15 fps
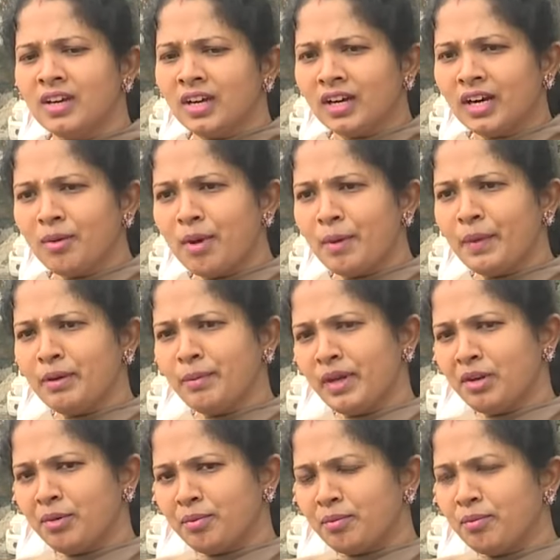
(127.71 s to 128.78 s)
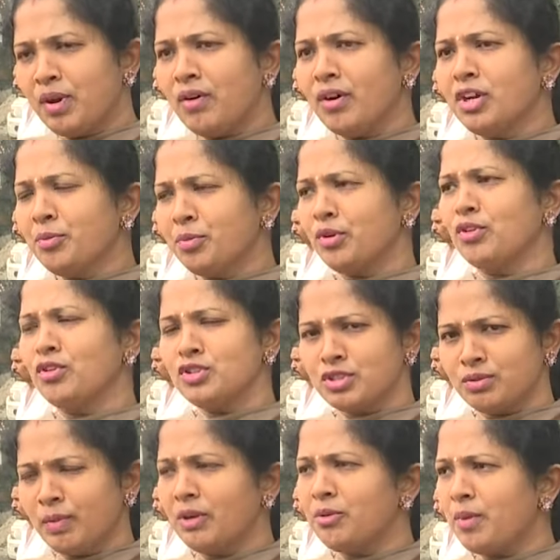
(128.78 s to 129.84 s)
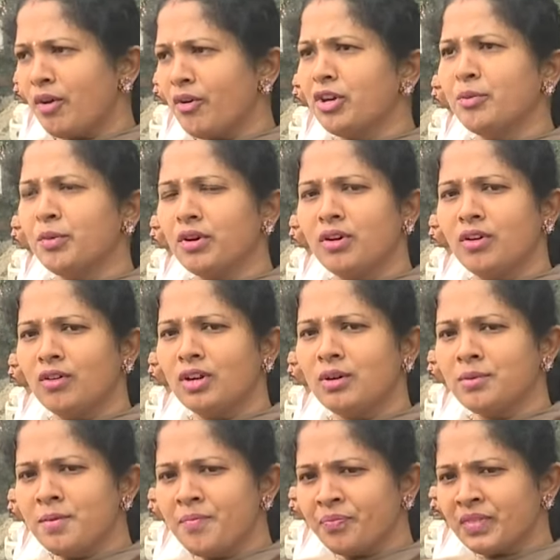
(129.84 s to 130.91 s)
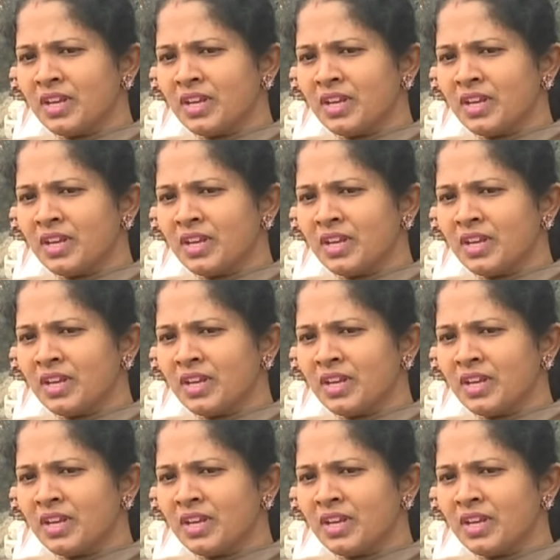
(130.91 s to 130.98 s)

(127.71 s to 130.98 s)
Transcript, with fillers: ఇక్కడ మమ్మల్ని మరి భవానీపురం నుంచి మేము భవానీపురంలో ఉన్నాము